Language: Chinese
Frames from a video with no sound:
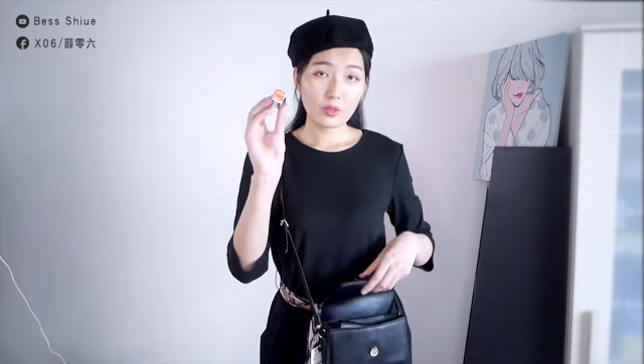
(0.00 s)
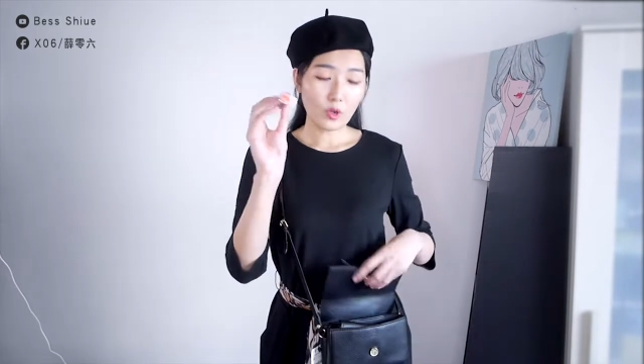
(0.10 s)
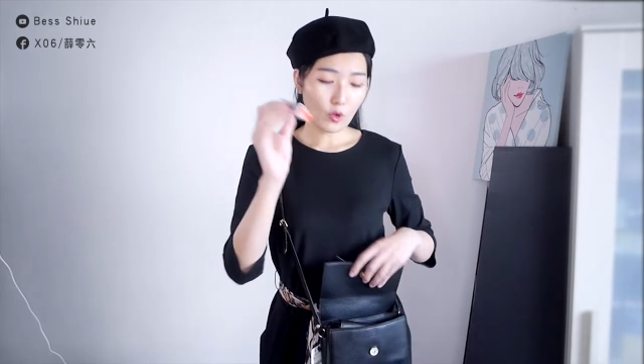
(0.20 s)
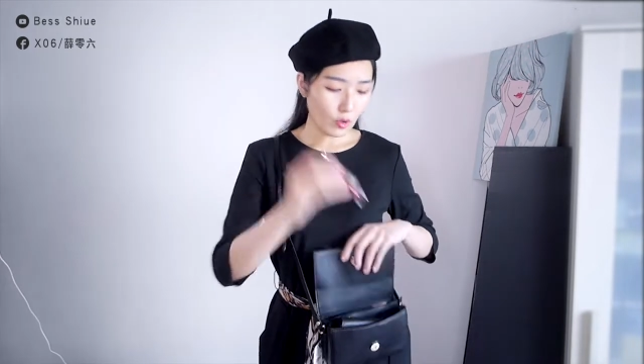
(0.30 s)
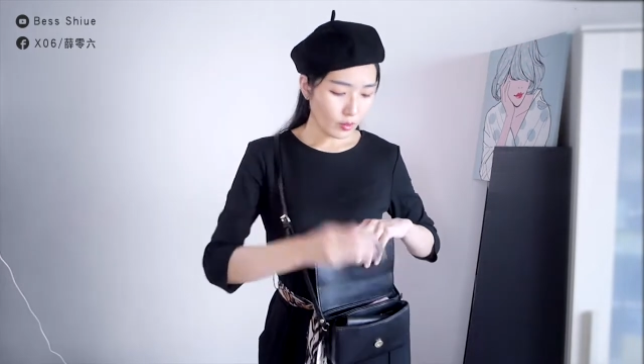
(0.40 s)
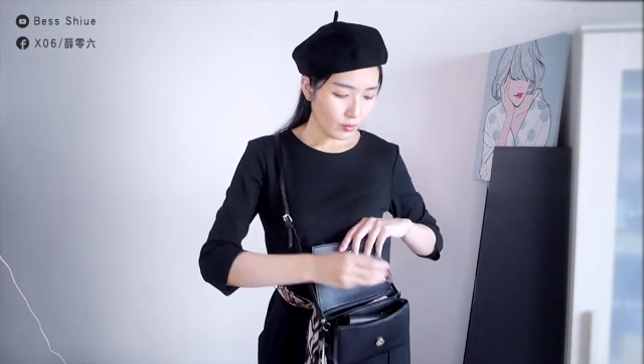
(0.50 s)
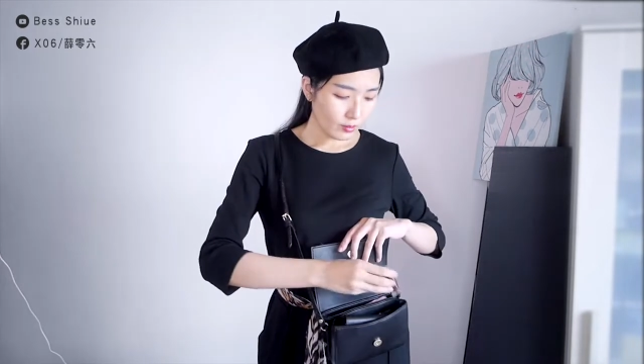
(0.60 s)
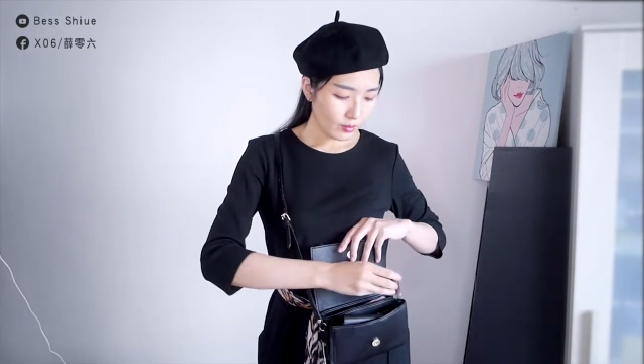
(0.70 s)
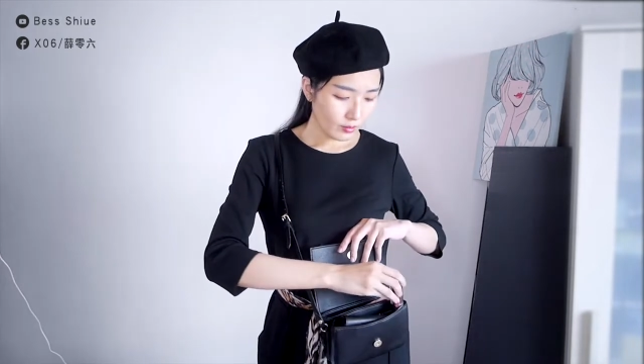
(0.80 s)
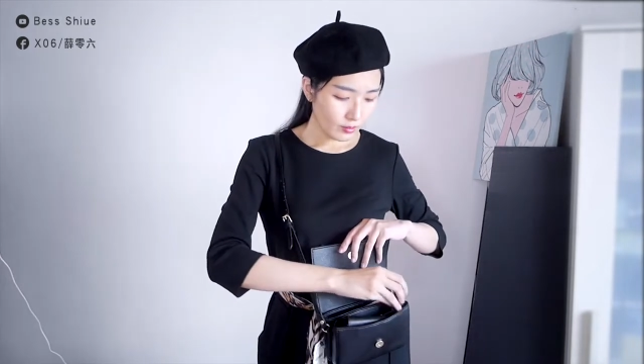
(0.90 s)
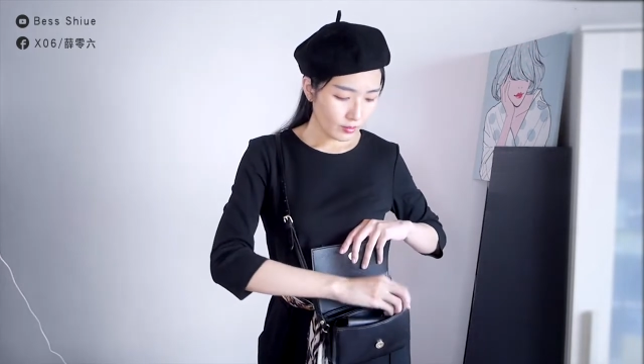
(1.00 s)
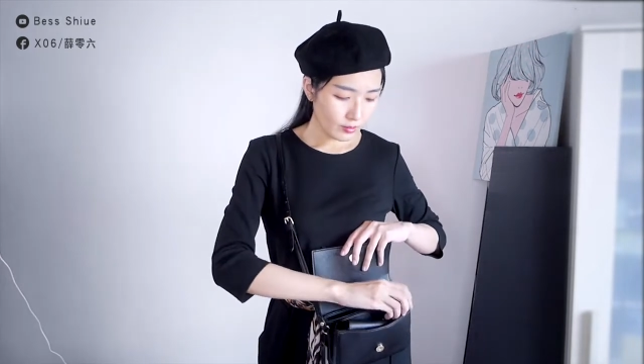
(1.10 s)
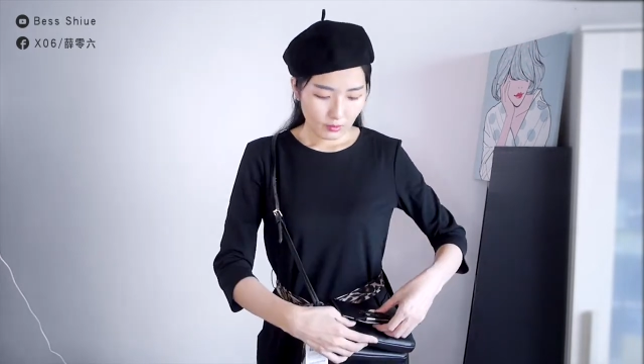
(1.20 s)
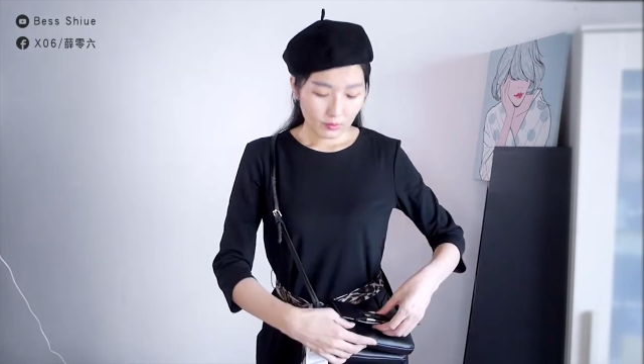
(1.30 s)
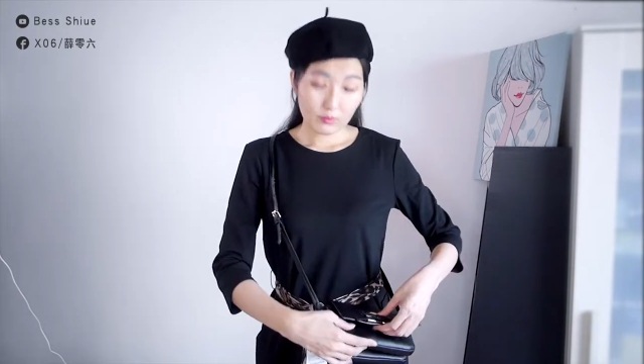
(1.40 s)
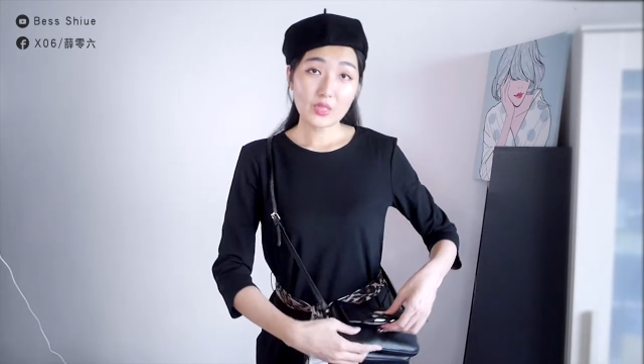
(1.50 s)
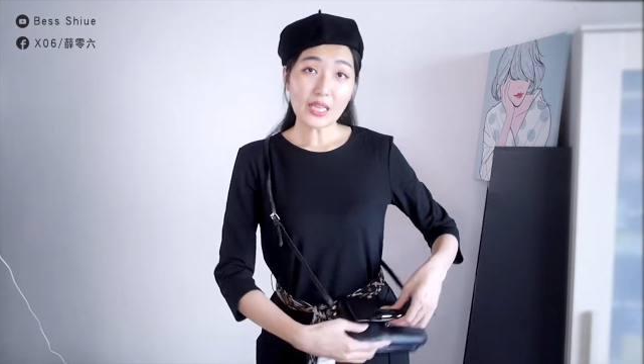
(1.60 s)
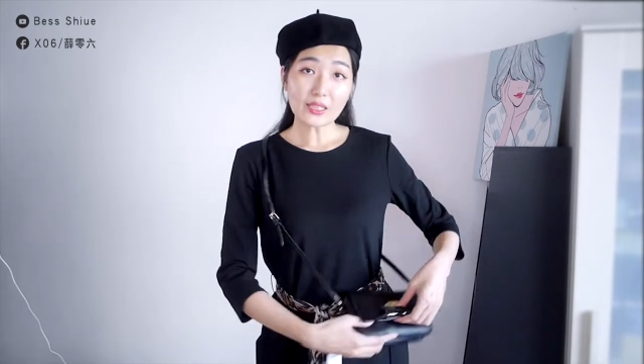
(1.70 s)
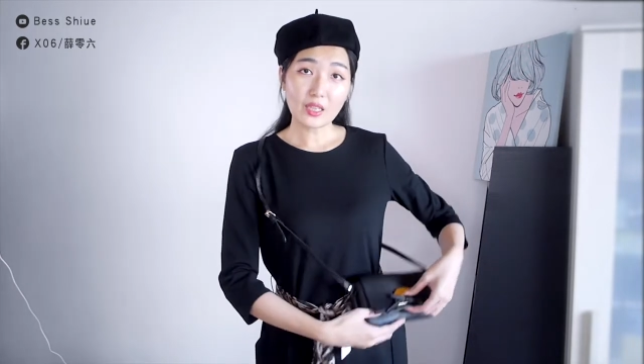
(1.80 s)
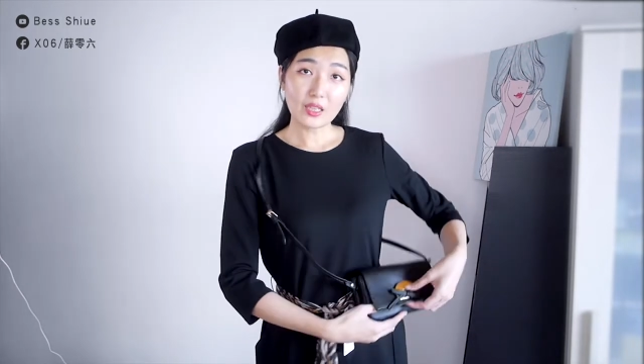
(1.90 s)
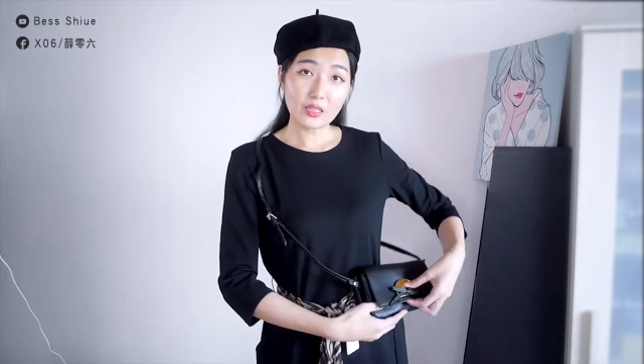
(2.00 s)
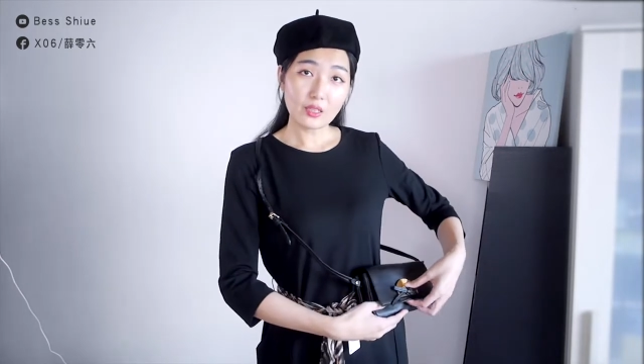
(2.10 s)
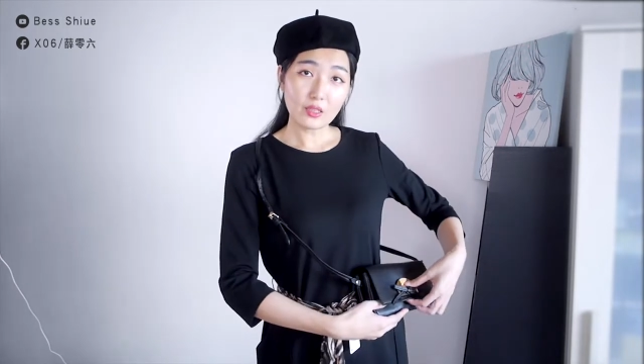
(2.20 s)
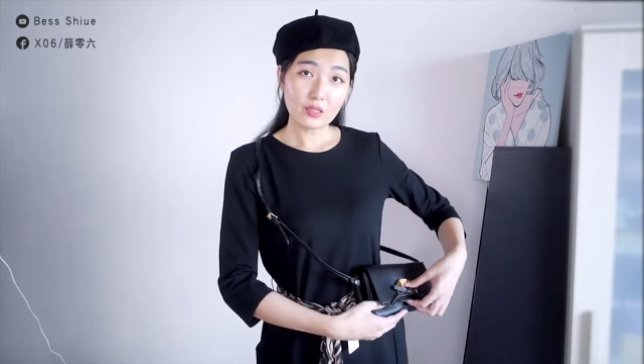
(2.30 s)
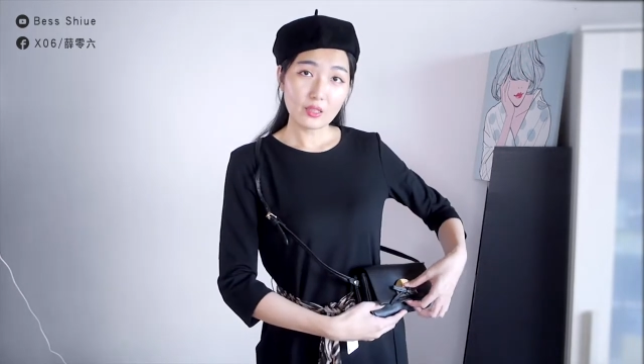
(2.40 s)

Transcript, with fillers: 口红。 嗯，这样是可以的。